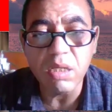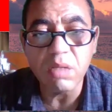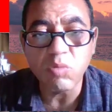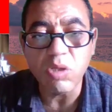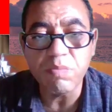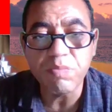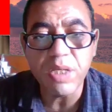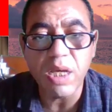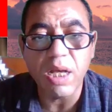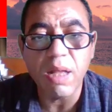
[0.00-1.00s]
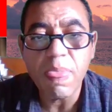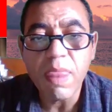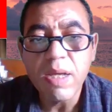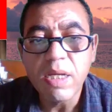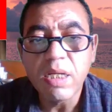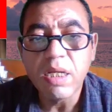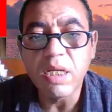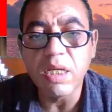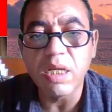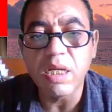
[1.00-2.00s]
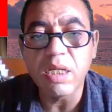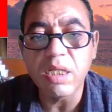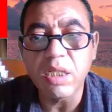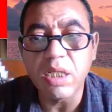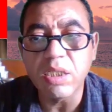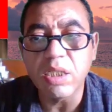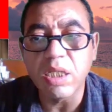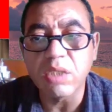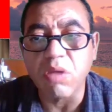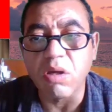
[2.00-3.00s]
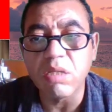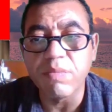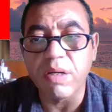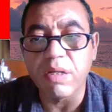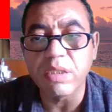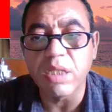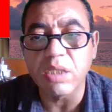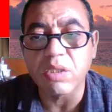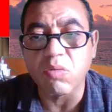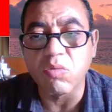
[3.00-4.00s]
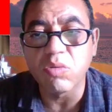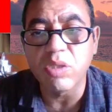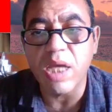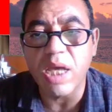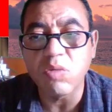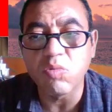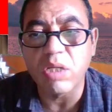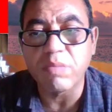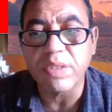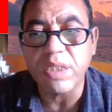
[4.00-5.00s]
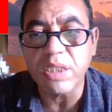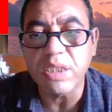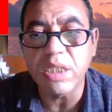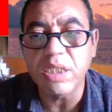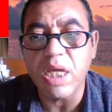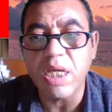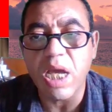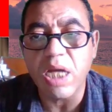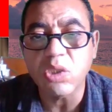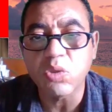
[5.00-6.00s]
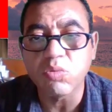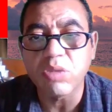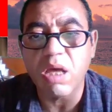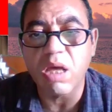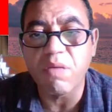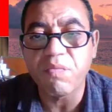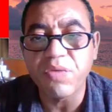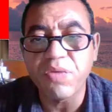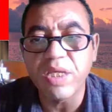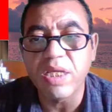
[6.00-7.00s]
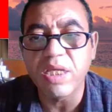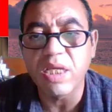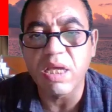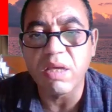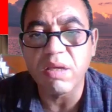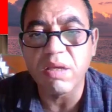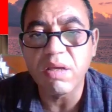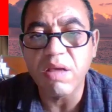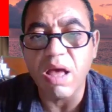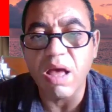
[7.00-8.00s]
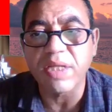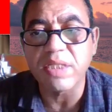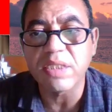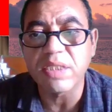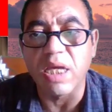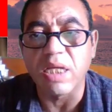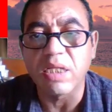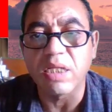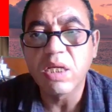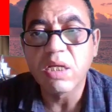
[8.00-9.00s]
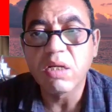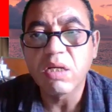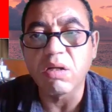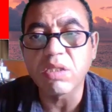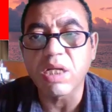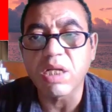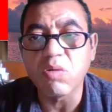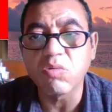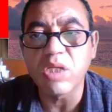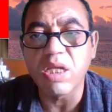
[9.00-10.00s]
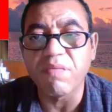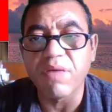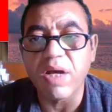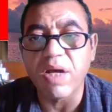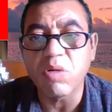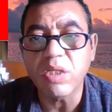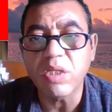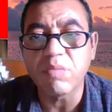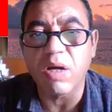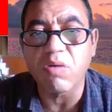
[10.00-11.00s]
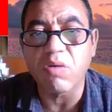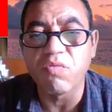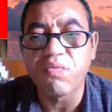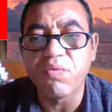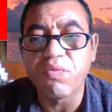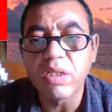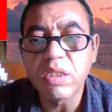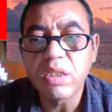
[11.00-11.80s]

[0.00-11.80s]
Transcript: آه، محبيها آه، آه، طالبان تقول لا يوجد مسيحيين يعيشون في أفغانستان غادر اليهودي الأفغاني الوحيد المعروف